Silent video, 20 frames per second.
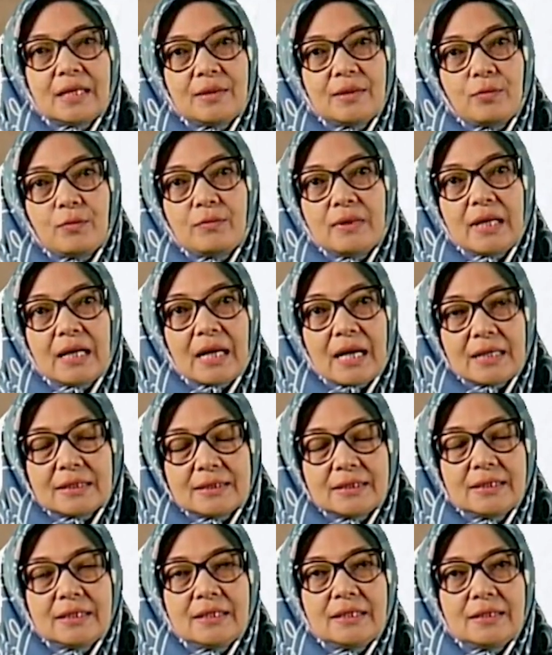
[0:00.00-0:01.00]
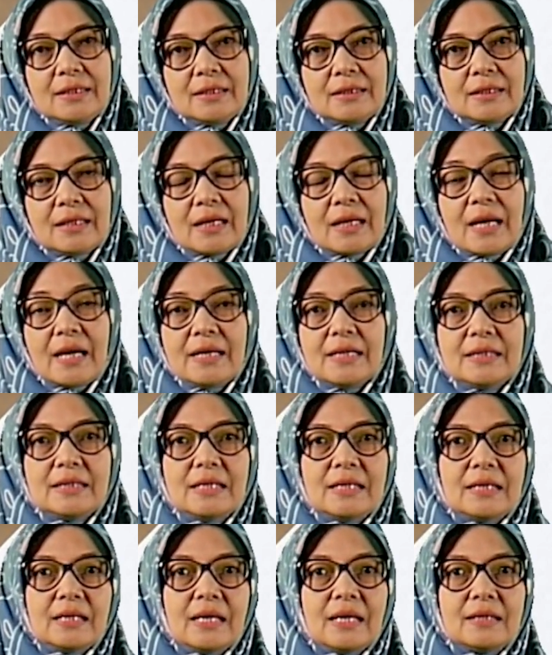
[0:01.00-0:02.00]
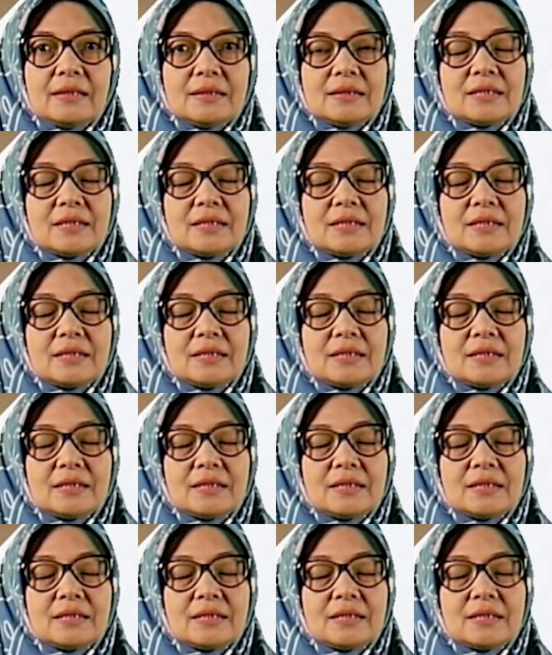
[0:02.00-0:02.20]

publikasi terkait dengan